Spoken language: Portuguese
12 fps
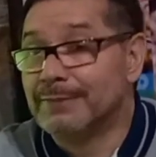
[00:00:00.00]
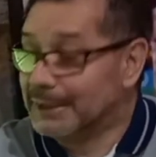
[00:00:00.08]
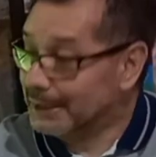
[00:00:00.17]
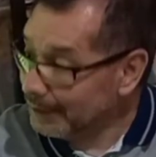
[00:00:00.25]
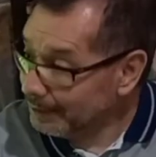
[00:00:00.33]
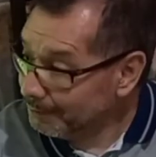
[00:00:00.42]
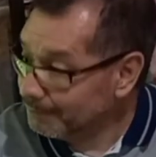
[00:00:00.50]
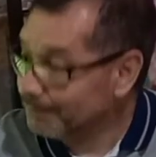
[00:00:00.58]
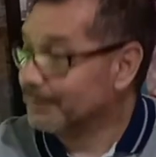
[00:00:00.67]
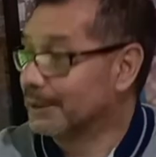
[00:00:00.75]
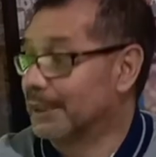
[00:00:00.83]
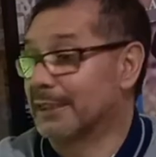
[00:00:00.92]
e
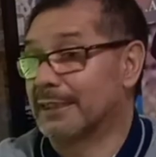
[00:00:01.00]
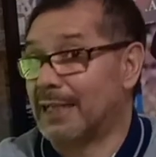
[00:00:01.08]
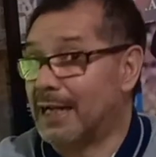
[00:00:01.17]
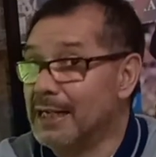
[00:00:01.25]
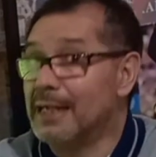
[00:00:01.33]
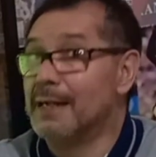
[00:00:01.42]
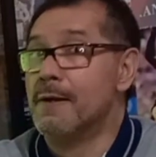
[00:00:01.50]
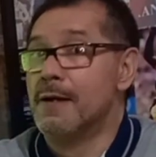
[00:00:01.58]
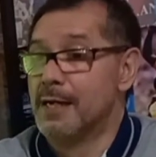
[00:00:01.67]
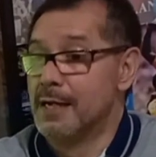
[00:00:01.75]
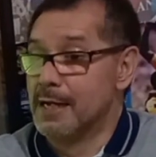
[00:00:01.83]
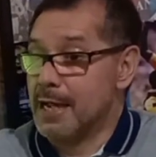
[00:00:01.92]
que está
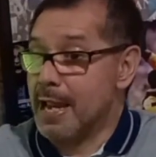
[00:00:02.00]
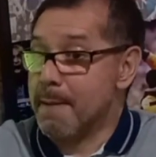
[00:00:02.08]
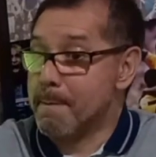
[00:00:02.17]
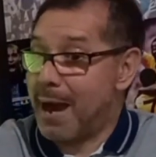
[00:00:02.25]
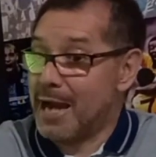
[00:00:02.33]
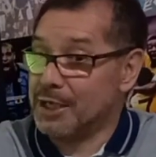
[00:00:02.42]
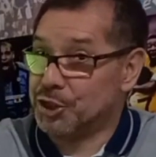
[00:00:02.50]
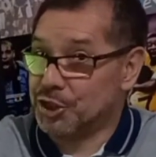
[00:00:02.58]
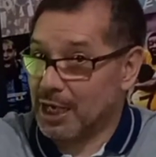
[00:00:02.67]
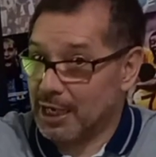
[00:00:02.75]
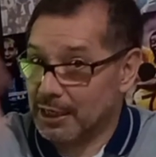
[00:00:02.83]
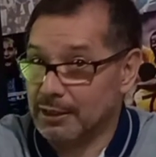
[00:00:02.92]
em
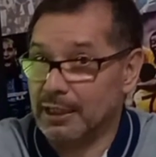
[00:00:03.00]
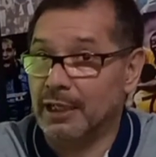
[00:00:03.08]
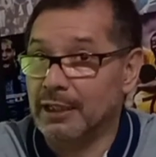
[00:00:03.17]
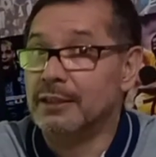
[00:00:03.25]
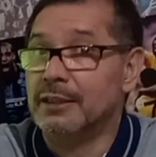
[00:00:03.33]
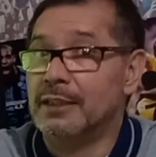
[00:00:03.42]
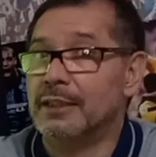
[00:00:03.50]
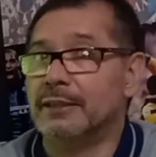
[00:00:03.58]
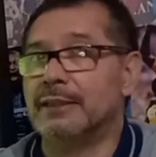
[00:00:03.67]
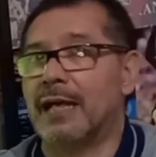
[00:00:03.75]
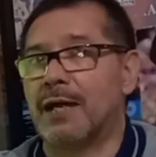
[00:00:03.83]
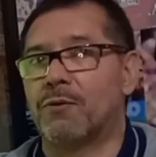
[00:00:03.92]
baixa ah,
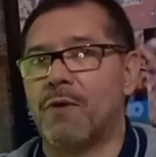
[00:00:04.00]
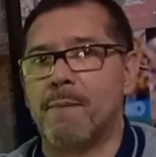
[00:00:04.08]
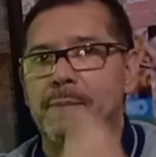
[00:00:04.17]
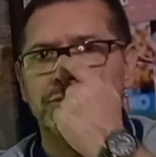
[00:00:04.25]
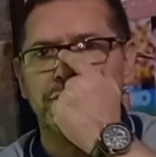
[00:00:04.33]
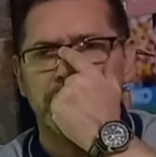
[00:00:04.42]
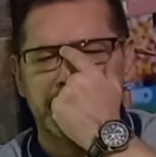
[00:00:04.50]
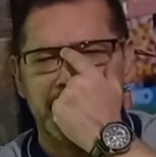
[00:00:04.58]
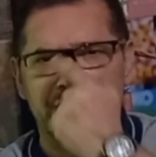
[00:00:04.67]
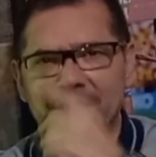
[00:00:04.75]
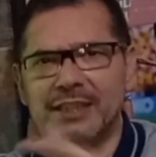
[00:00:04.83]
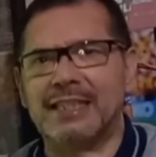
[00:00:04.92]
na Copa do
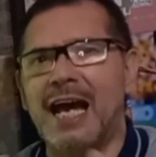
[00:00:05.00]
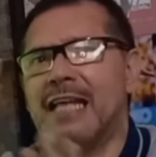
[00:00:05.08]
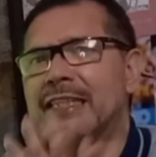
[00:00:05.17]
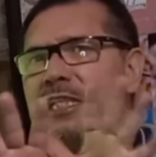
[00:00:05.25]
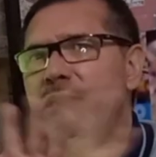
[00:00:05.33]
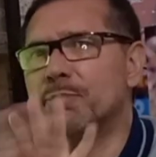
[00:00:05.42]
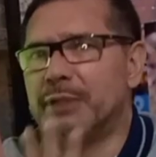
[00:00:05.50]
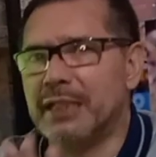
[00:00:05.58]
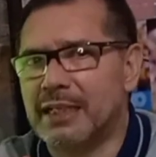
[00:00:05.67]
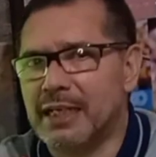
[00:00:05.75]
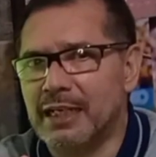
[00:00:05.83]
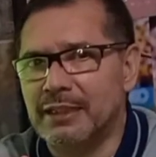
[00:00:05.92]
Nordeste. Nada
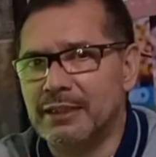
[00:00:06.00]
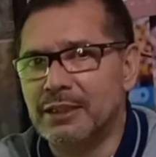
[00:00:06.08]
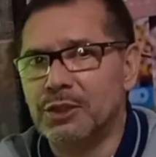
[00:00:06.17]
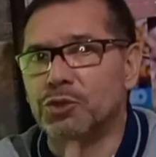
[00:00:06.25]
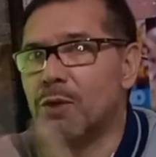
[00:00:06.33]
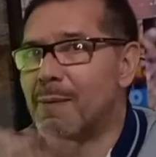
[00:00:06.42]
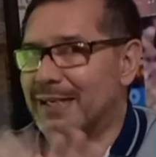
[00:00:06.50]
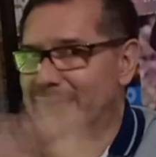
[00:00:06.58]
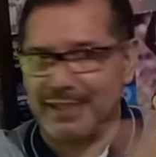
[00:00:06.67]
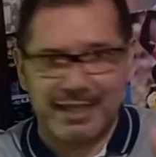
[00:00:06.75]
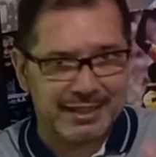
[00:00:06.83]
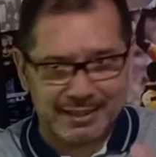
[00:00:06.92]
explica tomar
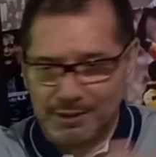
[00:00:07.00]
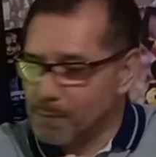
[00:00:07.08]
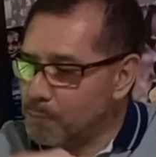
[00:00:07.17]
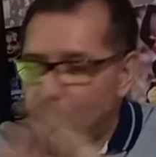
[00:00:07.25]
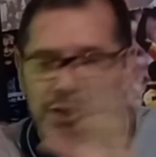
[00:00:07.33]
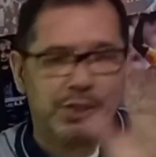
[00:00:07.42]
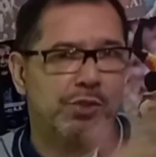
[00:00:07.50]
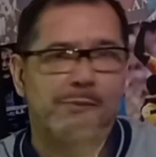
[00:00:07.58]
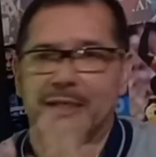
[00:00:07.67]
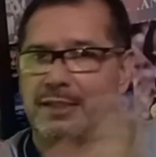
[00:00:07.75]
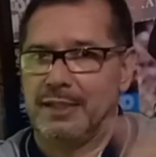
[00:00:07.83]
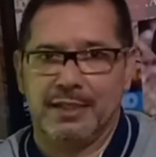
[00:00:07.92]
seis, não pode
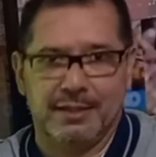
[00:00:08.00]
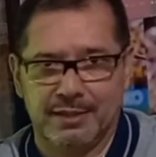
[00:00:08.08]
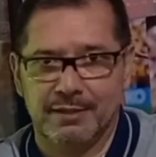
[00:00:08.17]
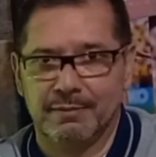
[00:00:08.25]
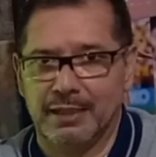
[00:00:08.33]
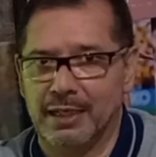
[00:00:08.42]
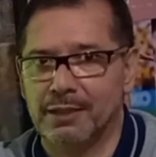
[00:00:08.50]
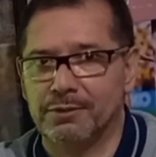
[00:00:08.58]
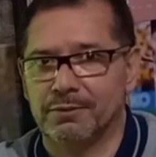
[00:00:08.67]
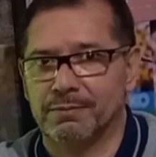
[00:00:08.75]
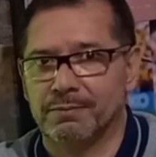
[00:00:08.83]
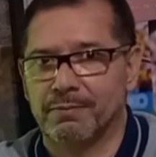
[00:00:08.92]
tomar seis,
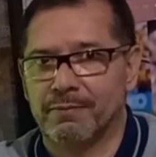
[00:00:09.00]
certo?